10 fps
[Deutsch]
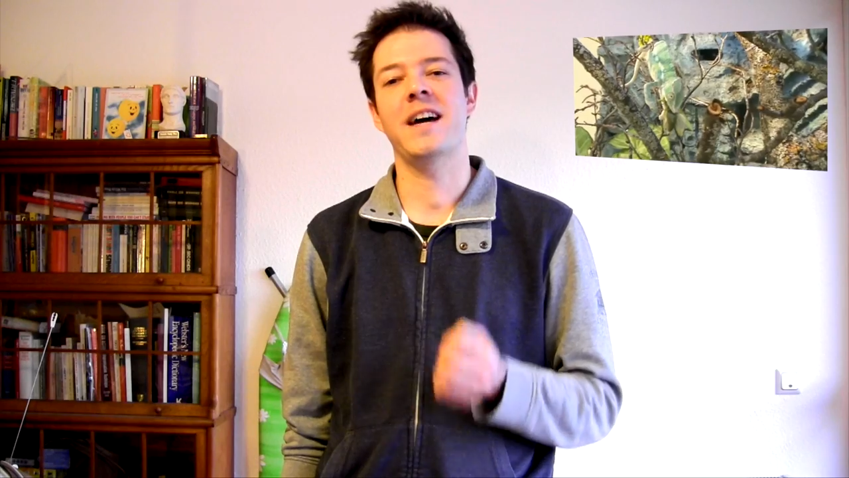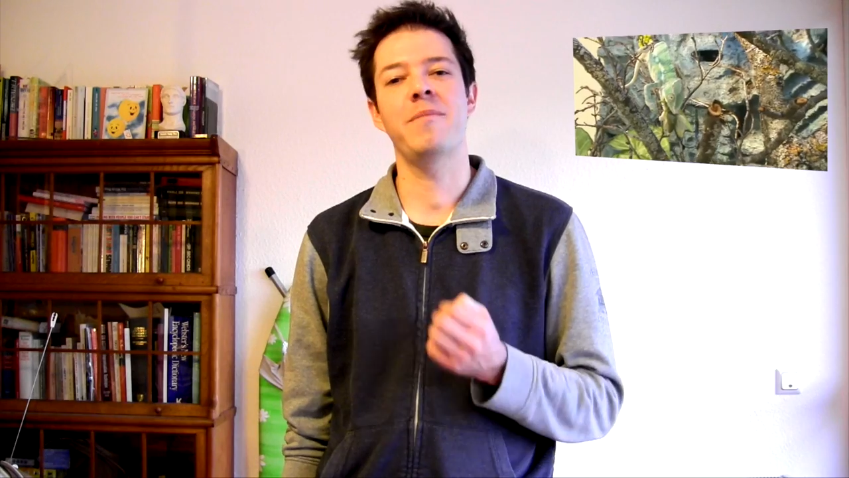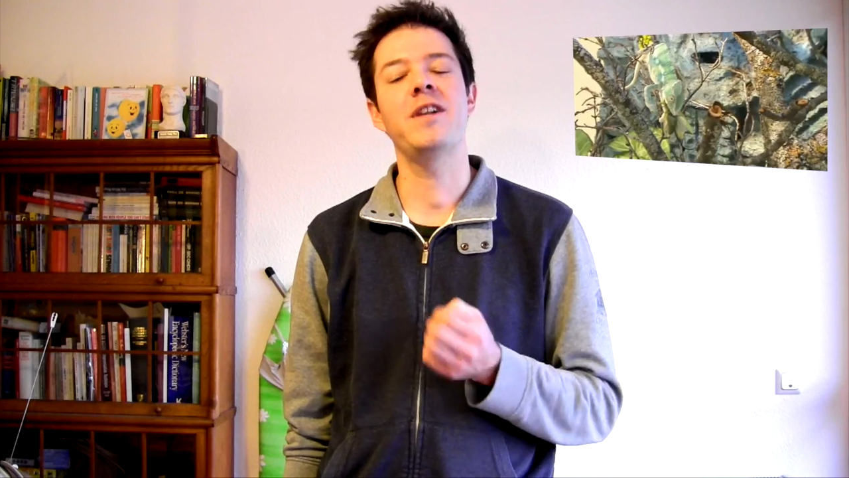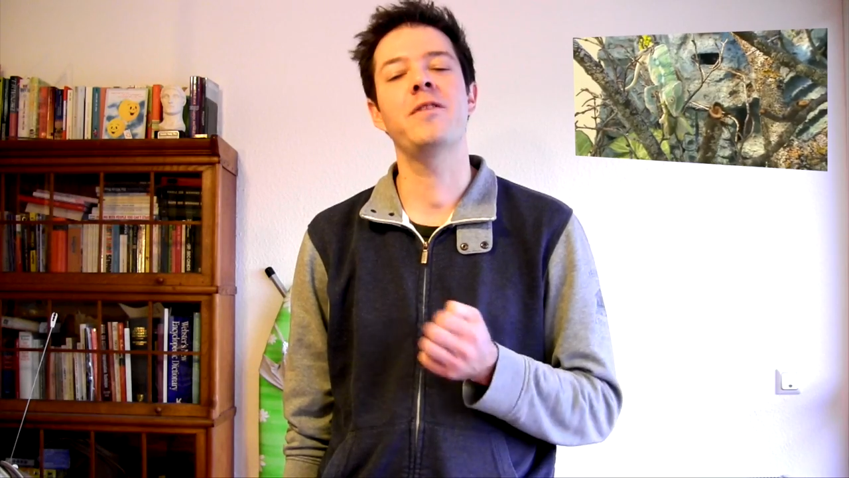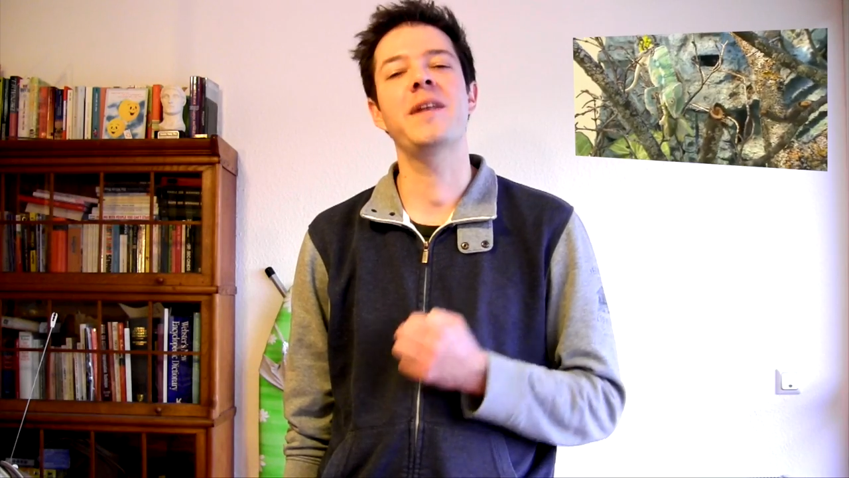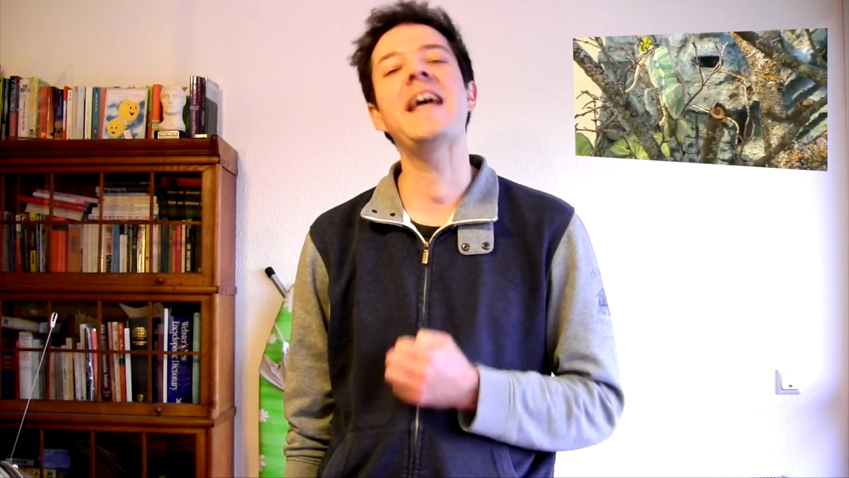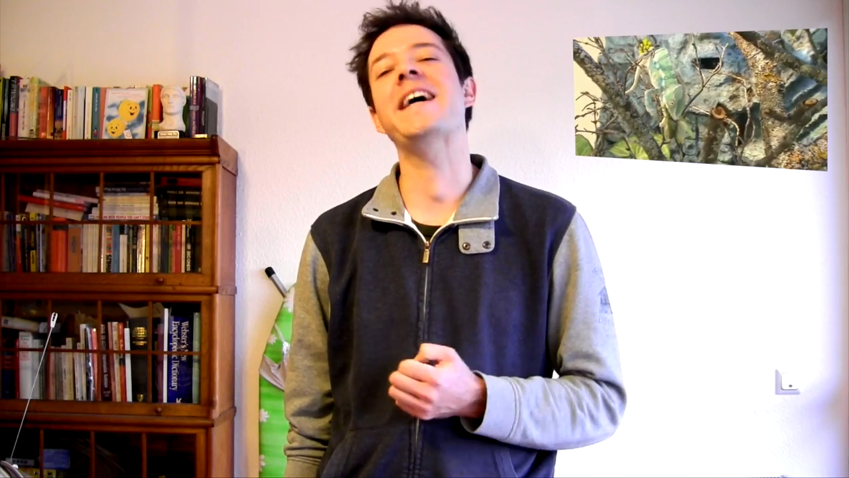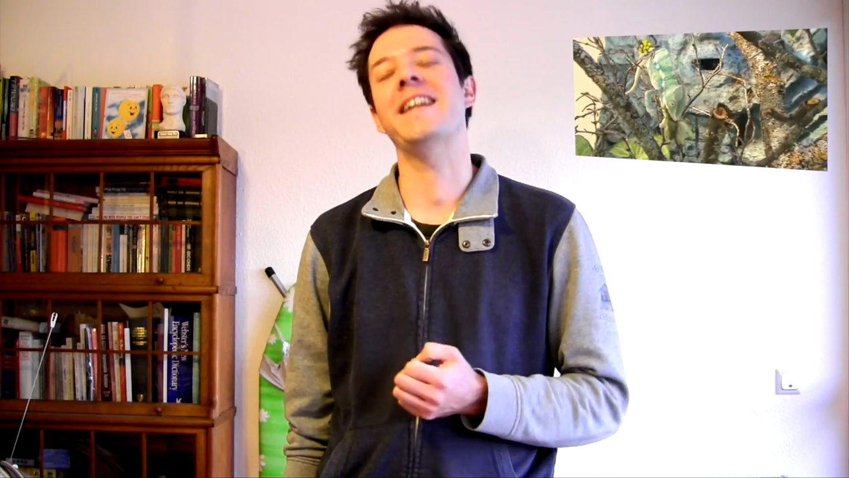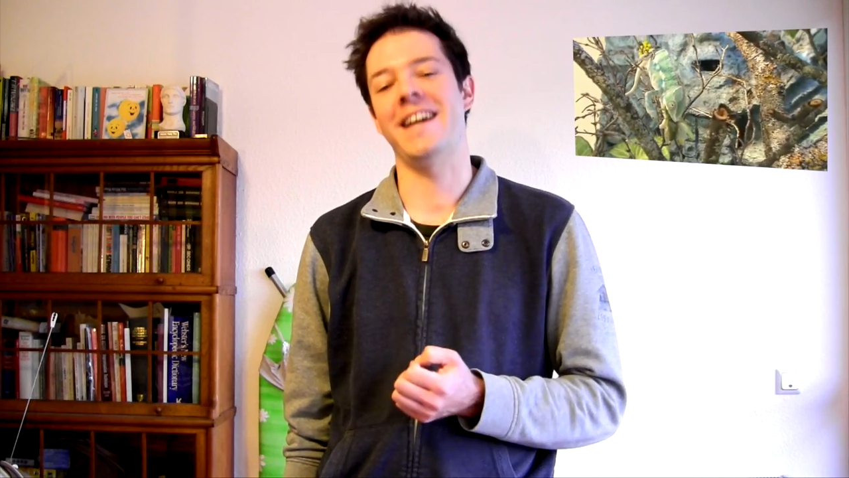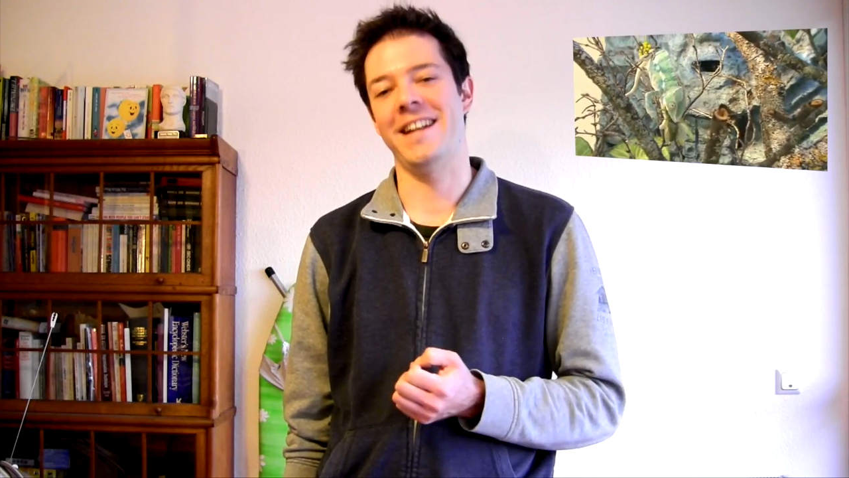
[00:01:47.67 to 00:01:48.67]
Chamäleonär
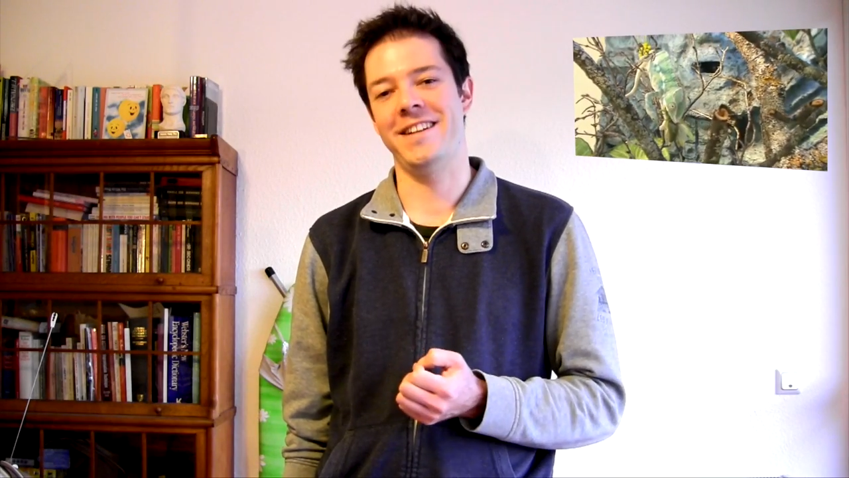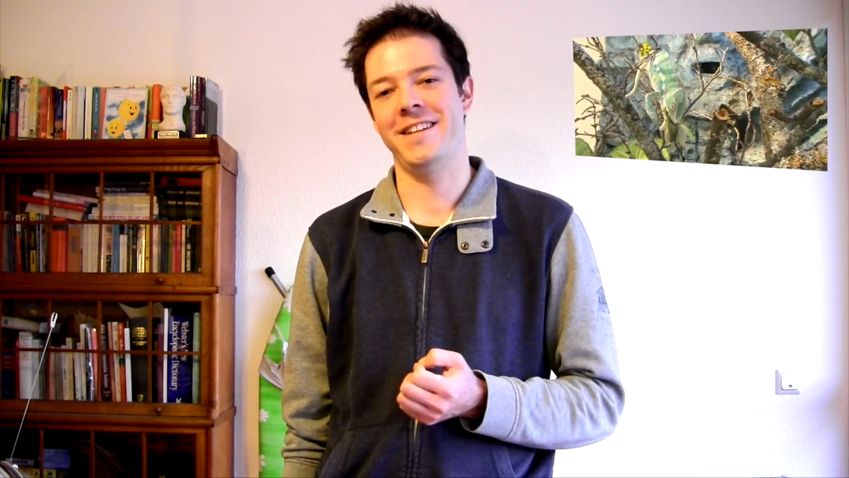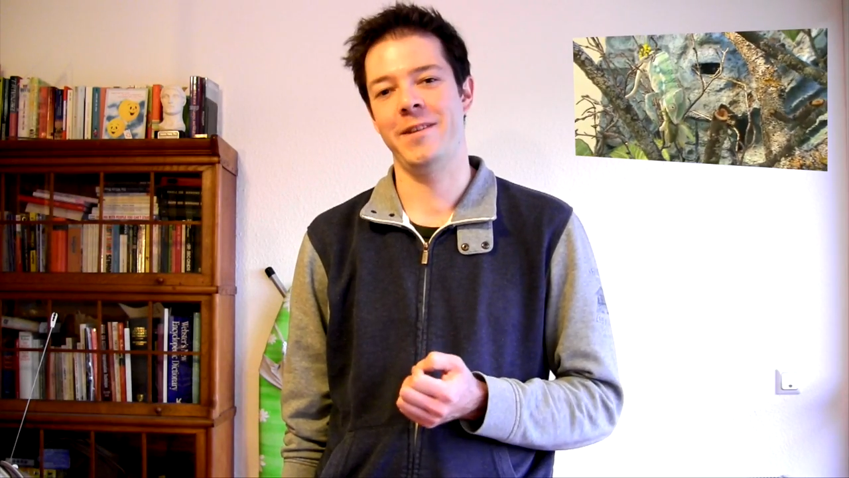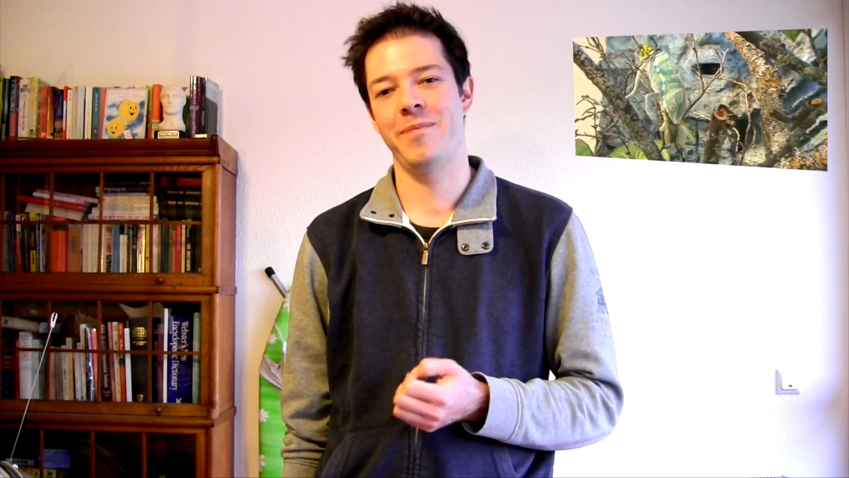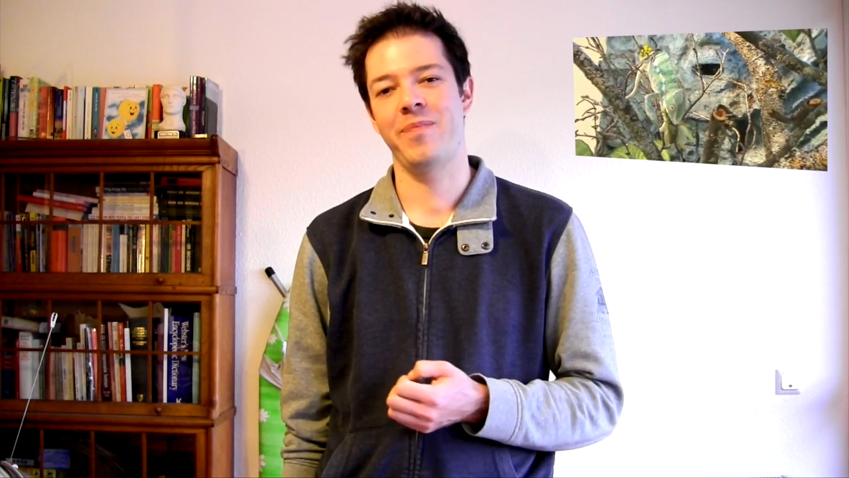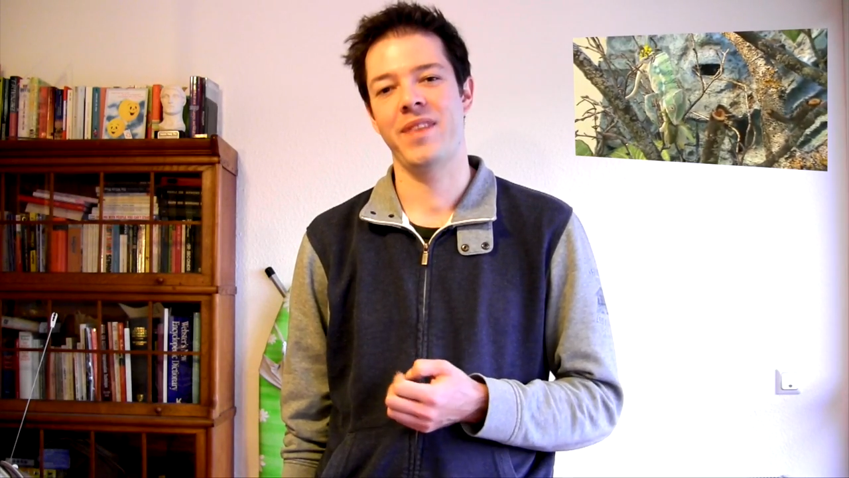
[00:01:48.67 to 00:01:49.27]
genannt.